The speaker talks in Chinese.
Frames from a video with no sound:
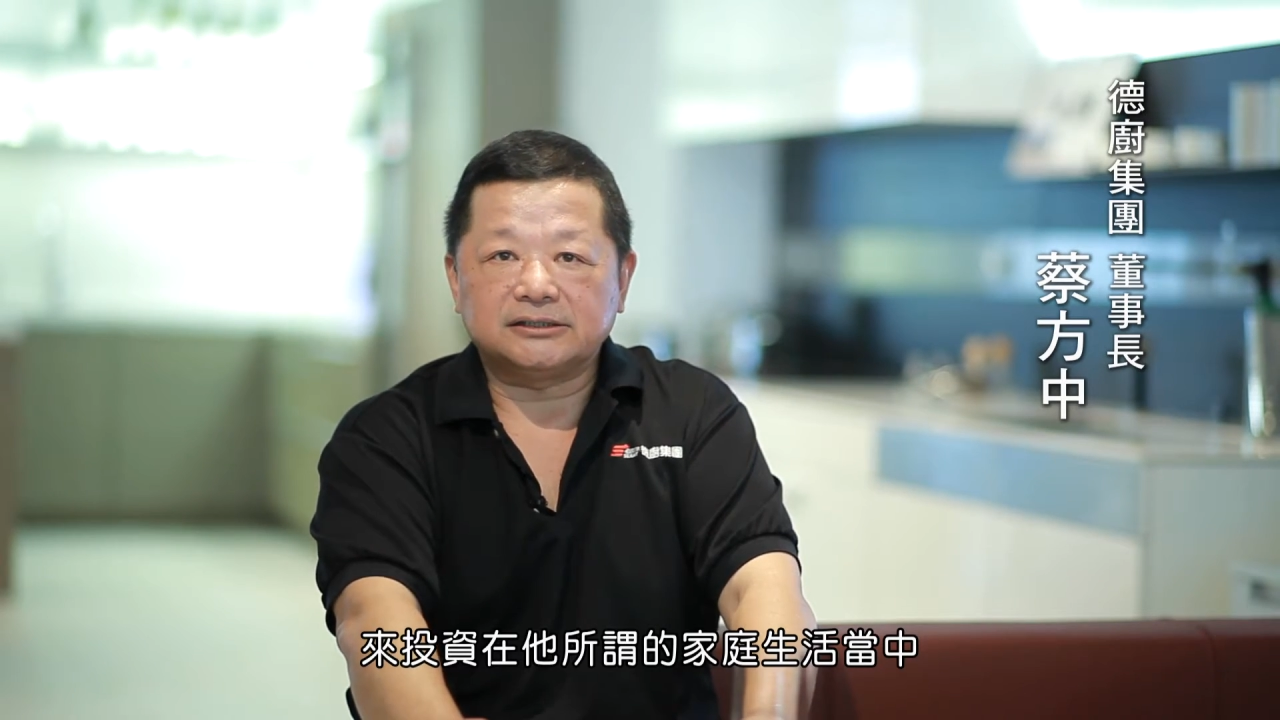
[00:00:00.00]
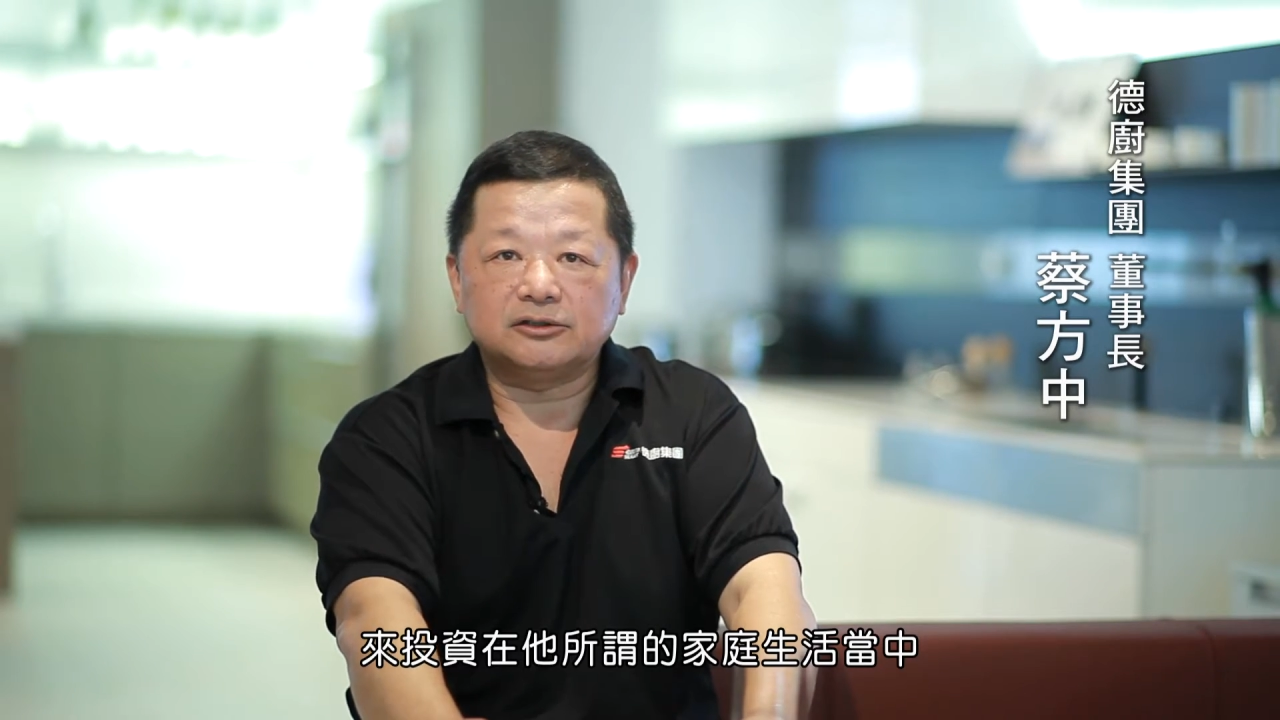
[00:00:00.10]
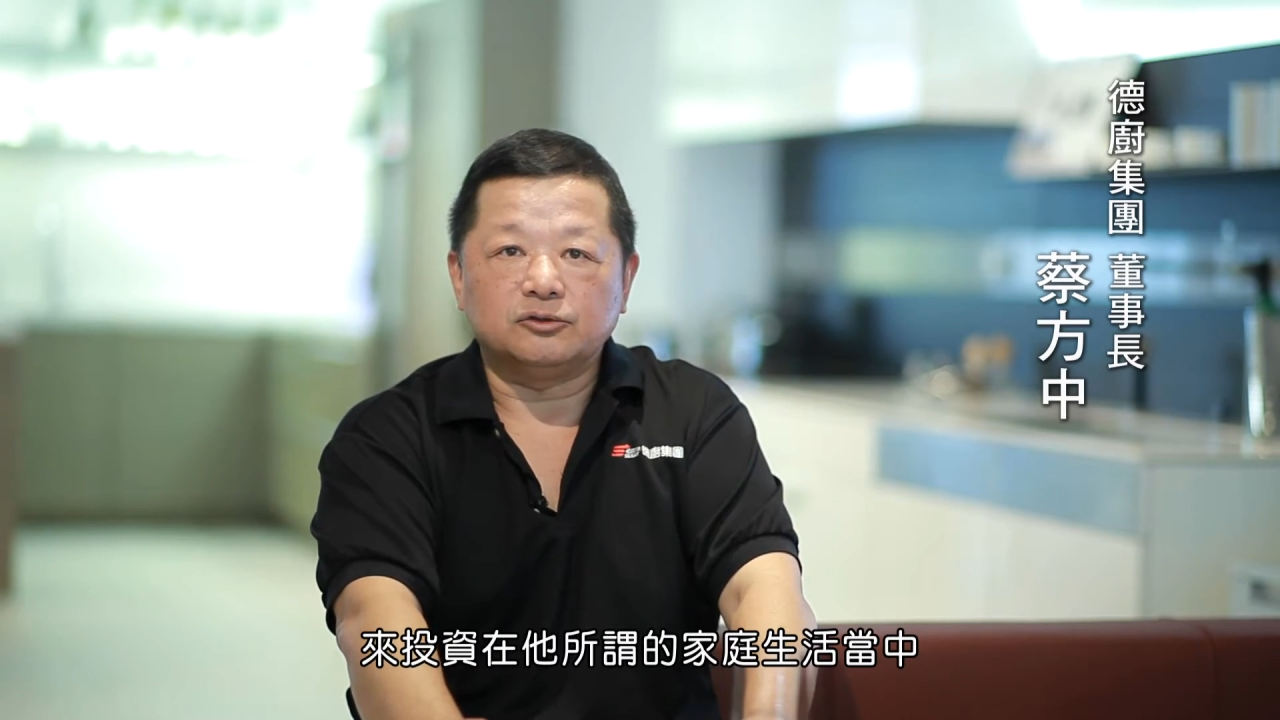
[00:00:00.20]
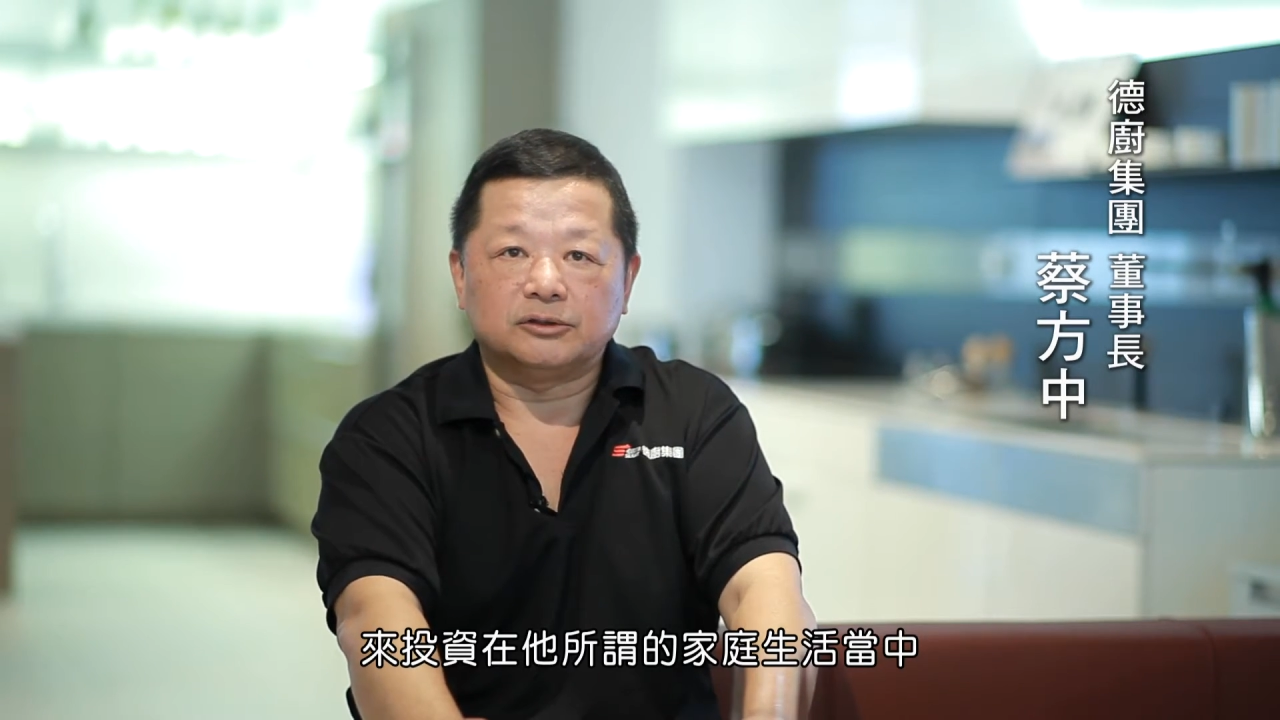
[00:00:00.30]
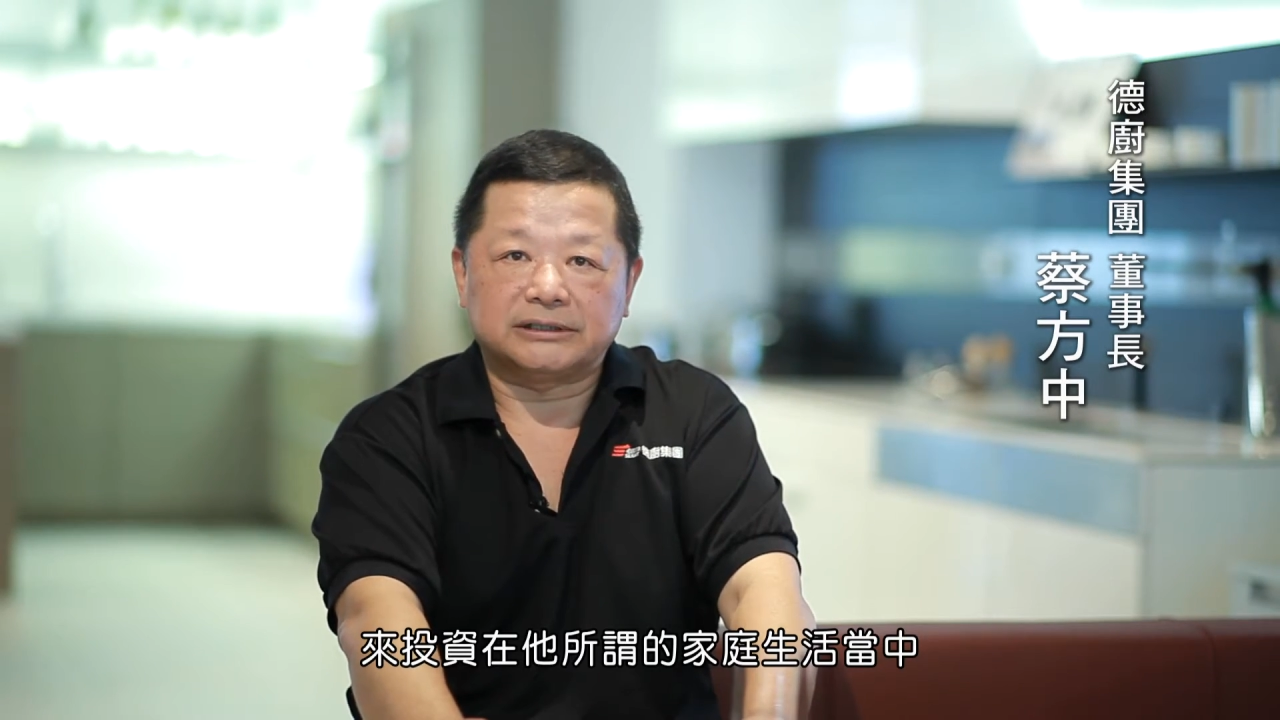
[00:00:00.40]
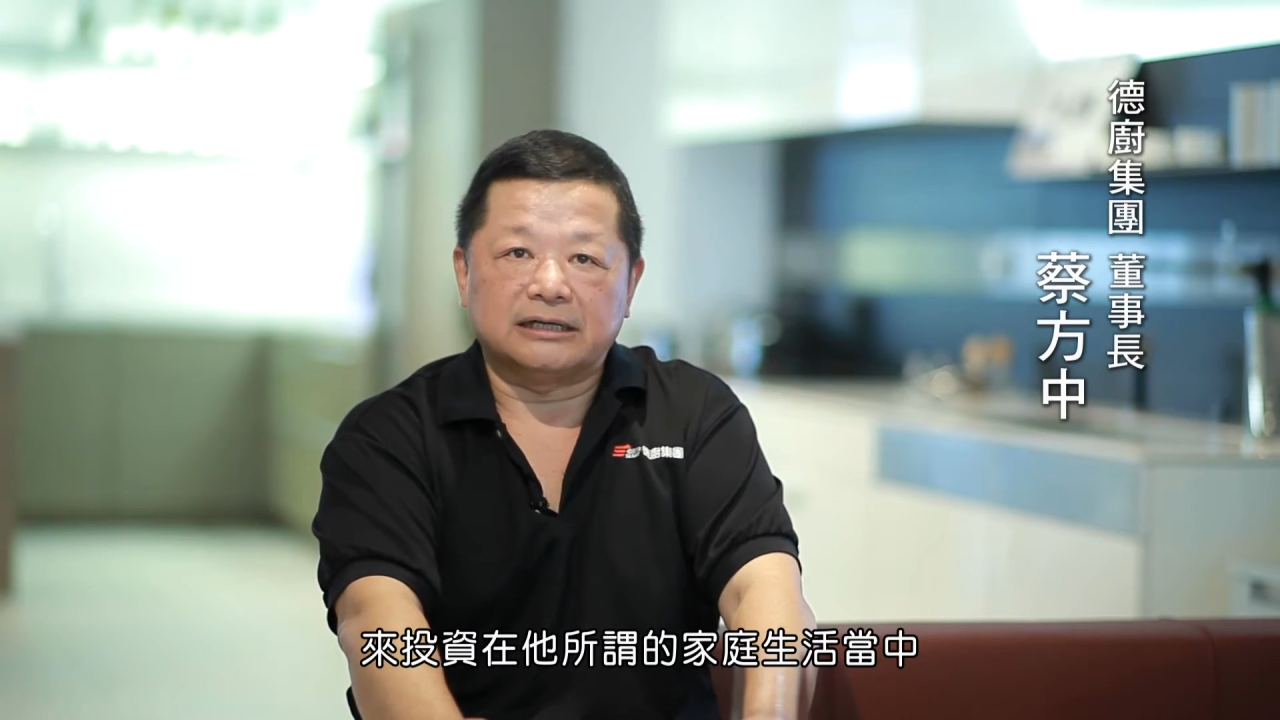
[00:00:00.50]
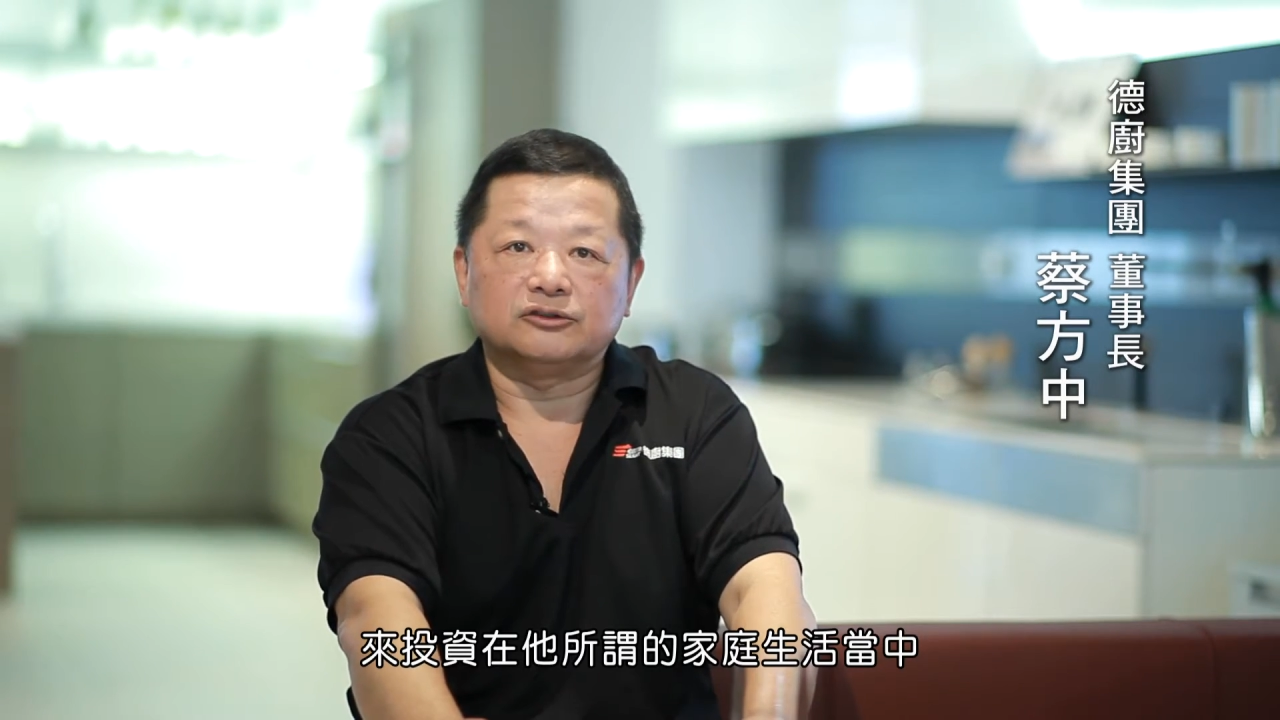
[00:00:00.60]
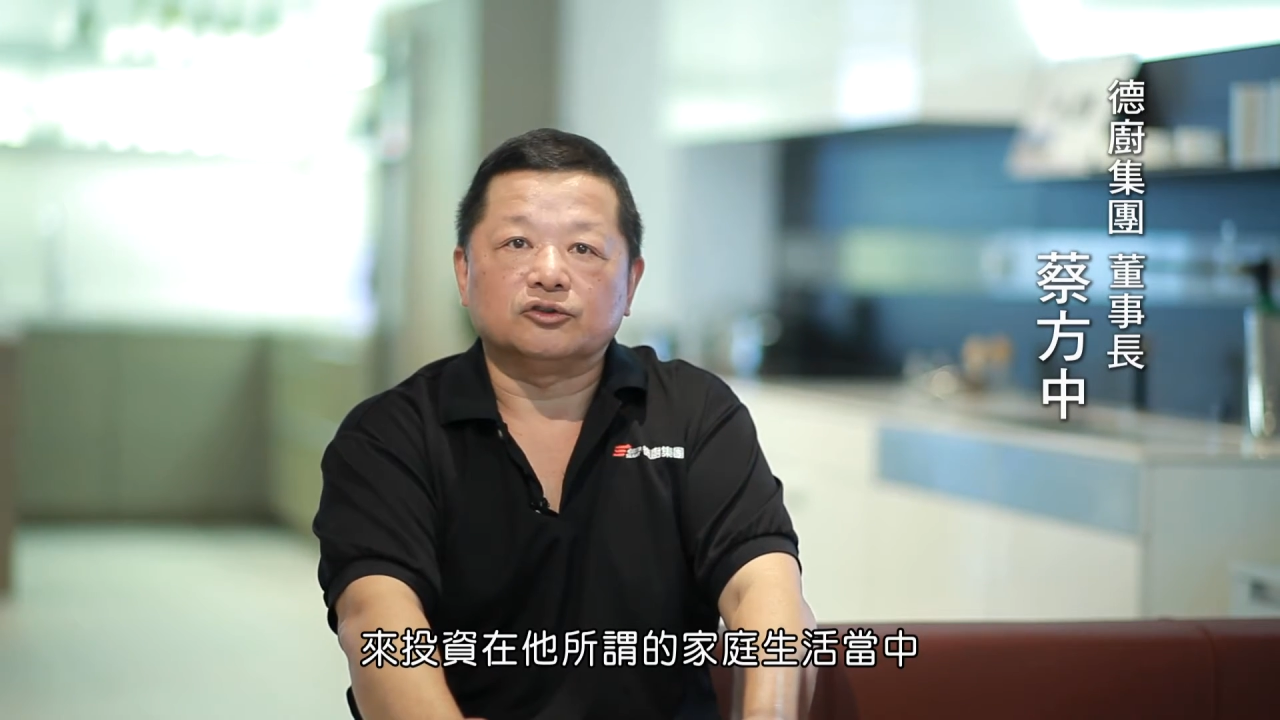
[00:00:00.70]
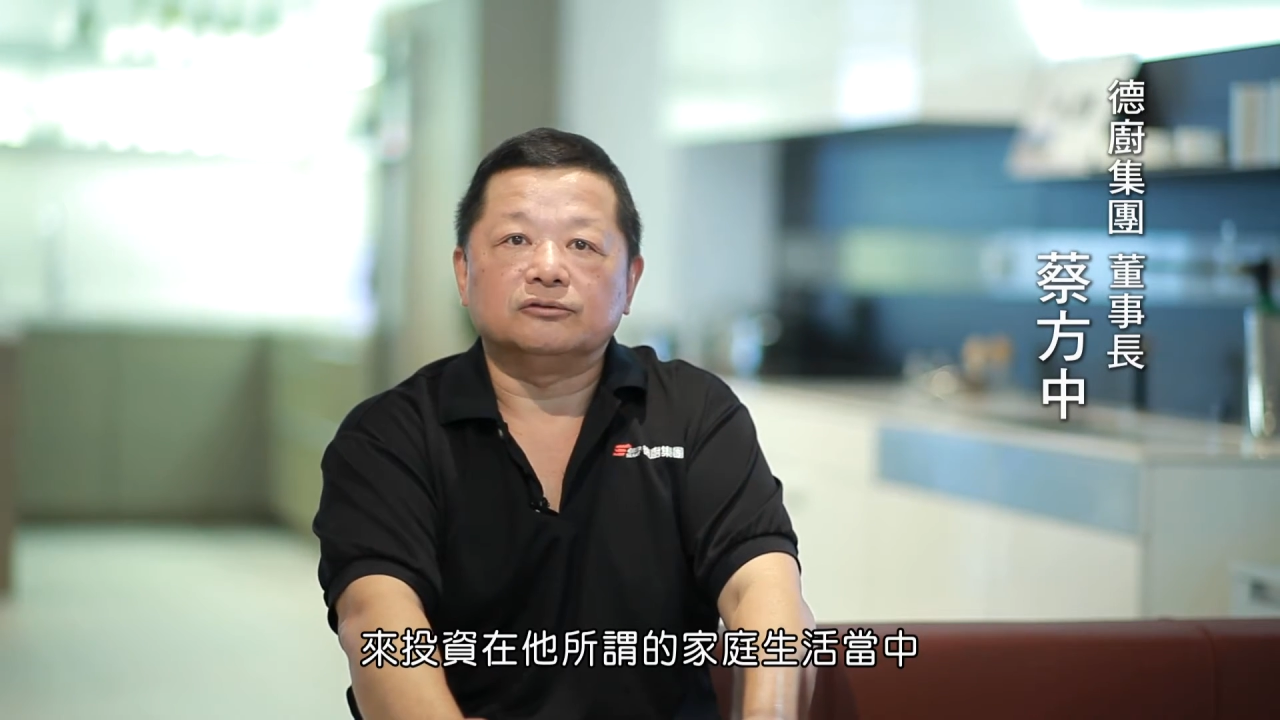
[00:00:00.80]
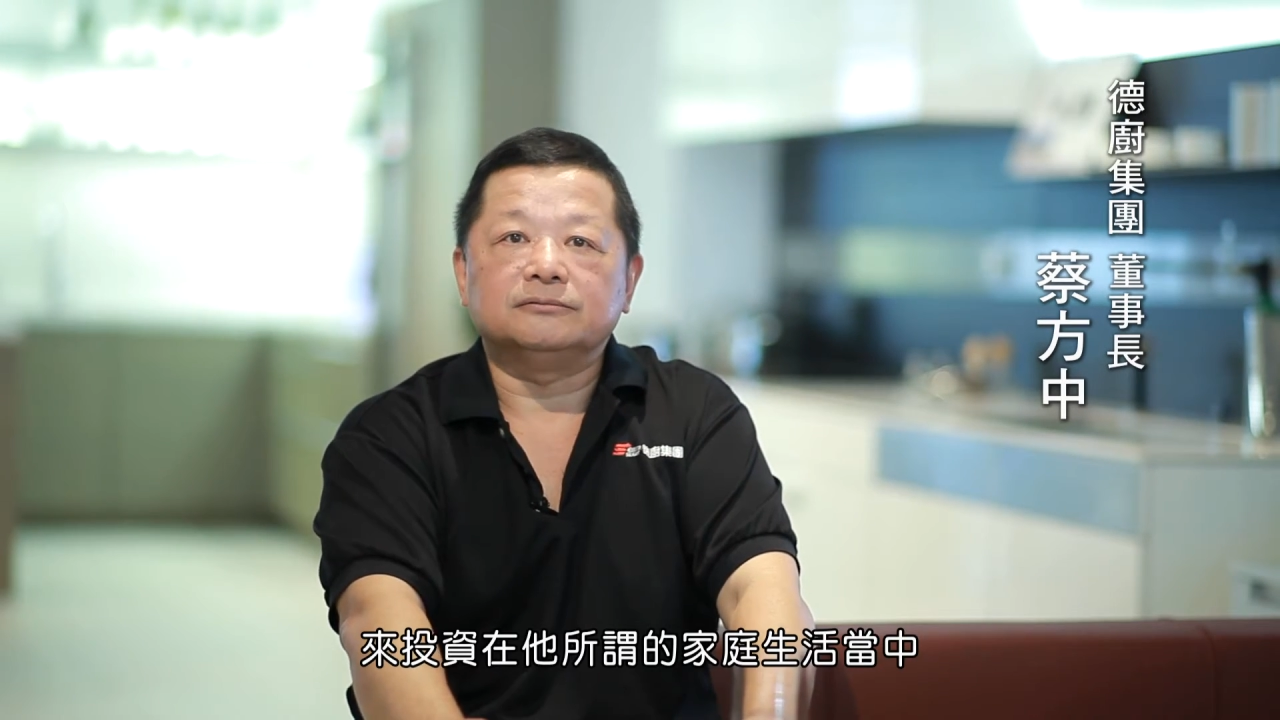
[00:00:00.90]
生活
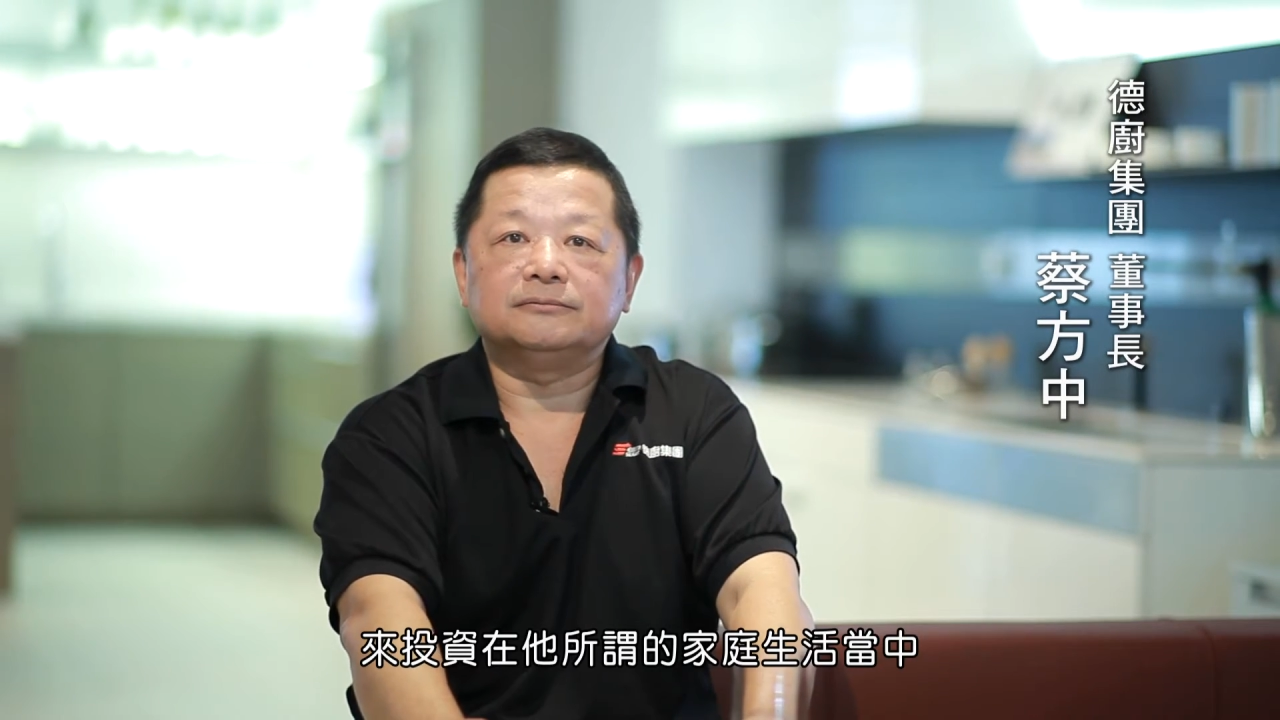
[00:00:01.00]
当中。